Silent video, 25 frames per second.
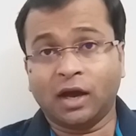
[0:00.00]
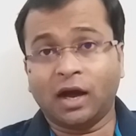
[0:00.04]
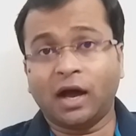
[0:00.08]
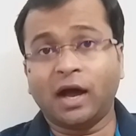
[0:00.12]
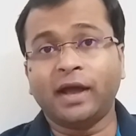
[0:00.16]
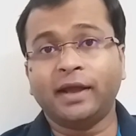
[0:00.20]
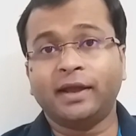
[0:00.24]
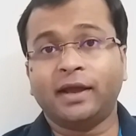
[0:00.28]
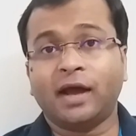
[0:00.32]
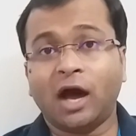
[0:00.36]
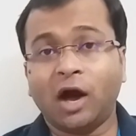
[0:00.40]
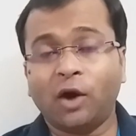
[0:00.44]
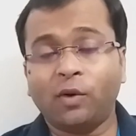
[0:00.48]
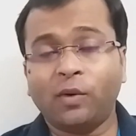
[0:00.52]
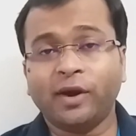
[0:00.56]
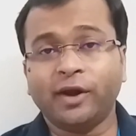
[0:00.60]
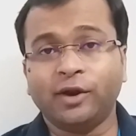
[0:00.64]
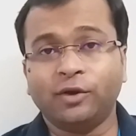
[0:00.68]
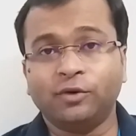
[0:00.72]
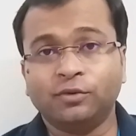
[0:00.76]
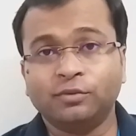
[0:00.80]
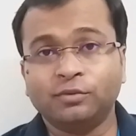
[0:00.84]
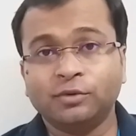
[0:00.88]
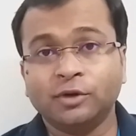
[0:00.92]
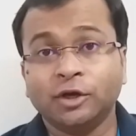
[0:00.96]
हाय हाउ आर
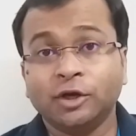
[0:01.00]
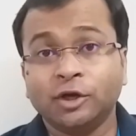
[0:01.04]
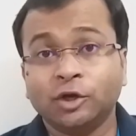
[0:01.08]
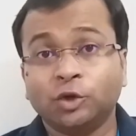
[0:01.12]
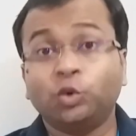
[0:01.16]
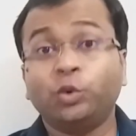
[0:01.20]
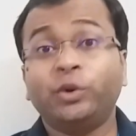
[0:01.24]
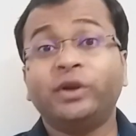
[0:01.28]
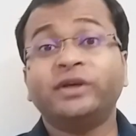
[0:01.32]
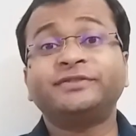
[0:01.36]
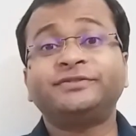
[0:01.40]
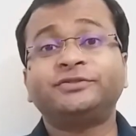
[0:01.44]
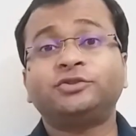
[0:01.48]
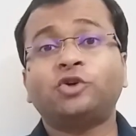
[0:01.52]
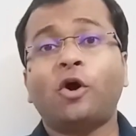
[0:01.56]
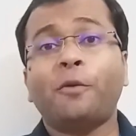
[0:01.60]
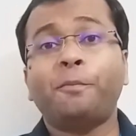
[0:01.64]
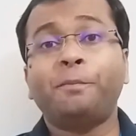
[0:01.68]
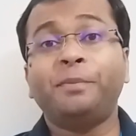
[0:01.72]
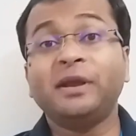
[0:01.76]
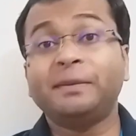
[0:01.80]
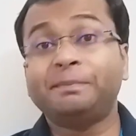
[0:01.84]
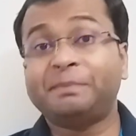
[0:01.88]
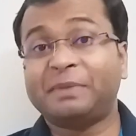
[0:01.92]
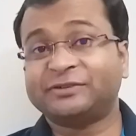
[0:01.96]
यू टुडेज
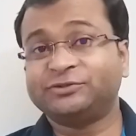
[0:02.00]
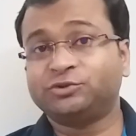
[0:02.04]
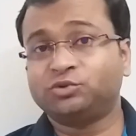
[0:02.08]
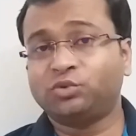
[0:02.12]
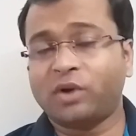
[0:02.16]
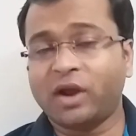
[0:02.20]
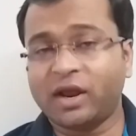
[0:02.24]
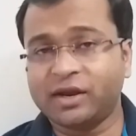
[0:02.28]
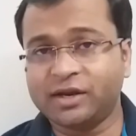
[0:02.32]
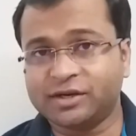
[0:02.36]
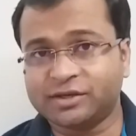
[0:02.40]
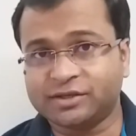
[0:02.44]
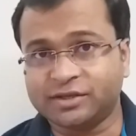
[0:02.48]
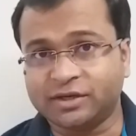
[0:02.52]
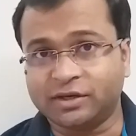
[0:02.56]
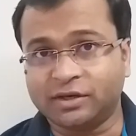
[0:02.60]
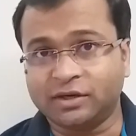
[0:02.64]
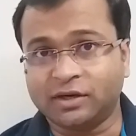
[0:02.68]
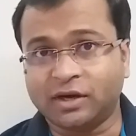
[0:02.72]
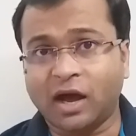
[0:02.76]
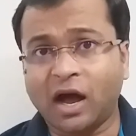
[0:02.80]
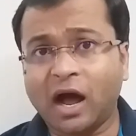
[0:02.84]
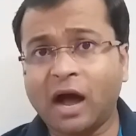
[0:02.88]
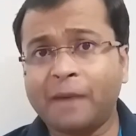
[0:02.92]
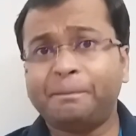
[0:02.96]
टॉपिक पास्टुराइजेशन
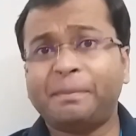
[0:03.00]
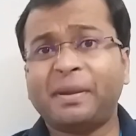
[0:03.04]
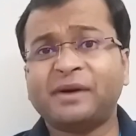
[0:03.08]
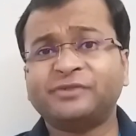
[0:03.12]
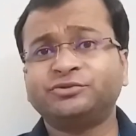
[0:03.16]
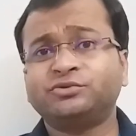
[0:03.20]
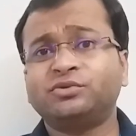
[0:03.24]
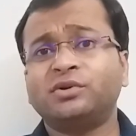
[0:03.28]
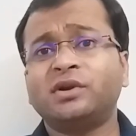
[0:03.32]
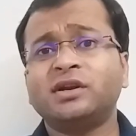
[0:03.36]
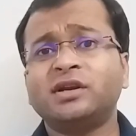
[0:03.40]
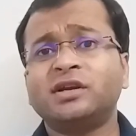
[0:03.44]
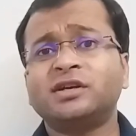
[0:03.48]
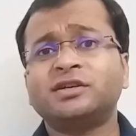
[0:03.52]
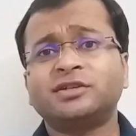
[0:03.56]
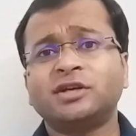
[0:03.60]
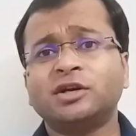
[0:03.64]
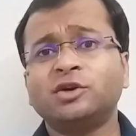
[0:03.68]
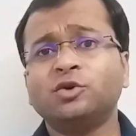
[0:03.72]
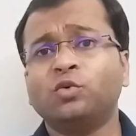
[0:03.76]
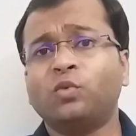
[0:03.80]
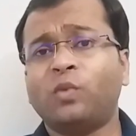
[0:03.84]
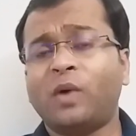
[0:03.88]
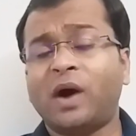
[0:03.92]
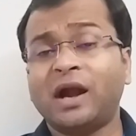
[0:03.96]
आप
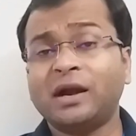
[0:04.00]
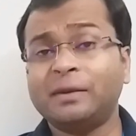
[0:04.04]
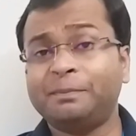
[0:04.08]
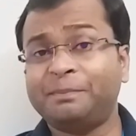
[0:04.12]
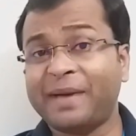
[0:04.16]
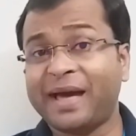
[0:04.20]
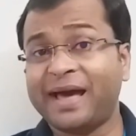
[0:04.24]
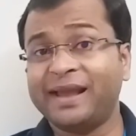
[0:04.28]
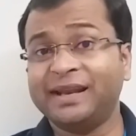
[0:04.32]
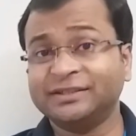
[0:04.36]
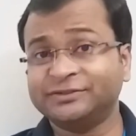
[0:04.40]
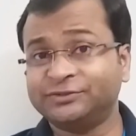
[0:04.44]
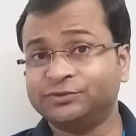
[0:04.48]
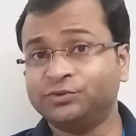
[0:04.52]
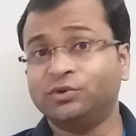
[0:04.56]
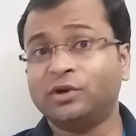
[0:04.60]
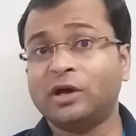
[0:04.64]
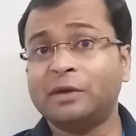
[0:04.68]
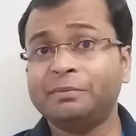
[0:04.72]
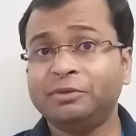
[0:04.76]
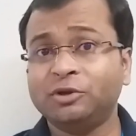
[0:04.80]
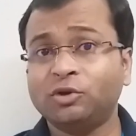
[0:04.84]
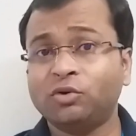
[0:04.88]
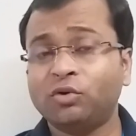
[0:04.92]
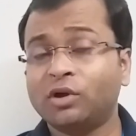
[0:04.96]
पास्टुराइजेशन वर्ड पहले
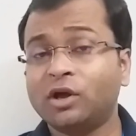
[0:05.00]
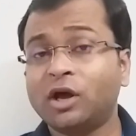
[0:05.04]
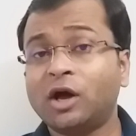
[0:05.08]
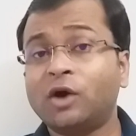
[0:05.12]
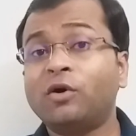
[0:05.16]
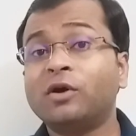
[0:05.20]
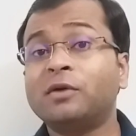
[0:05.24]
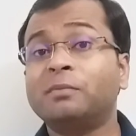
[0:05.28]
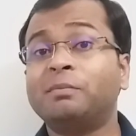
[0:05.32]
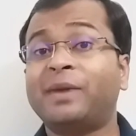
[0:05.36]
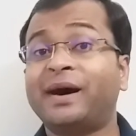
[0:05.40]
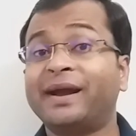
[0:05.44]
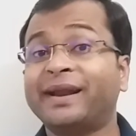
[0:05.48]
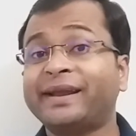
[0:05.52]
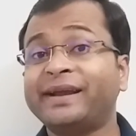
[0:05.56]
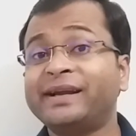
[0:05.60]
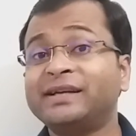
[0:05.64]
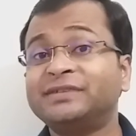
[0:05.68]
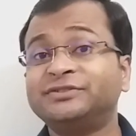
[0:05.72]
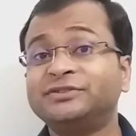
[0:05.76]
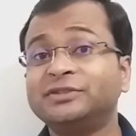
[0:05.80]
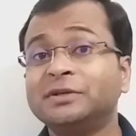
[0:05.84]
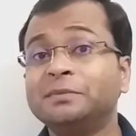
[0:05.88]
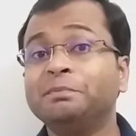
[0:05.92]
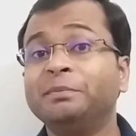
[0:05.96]
सुना भी होगा और
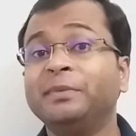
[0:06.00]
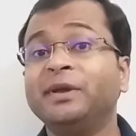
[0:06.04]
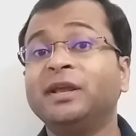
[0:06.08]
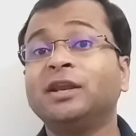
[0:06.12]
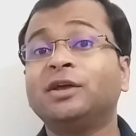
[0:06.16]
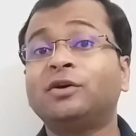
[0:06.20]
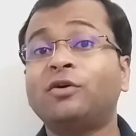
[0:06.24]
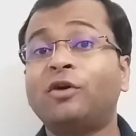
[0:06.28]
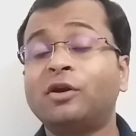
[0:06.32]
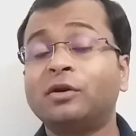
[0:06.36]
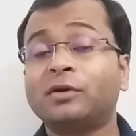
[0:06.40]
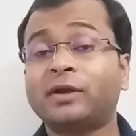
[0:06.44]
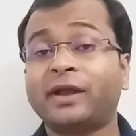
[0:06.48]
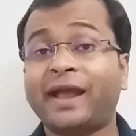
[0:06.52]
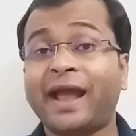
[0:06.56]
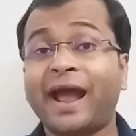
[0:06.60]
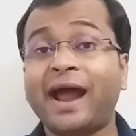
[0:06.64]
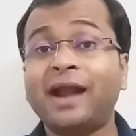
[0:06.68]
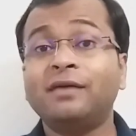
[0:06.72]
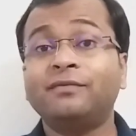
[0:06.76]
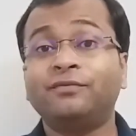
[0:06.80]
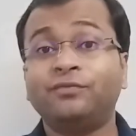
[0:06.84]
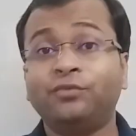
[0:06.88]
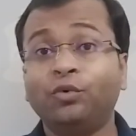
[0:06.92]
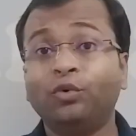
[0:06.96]
मार्केट से मिल्क और
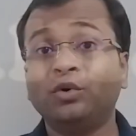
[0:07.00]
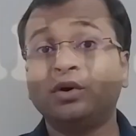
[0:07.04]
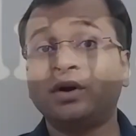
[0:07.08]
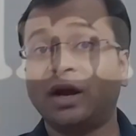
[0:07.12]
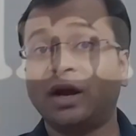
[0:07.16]
कैन फूड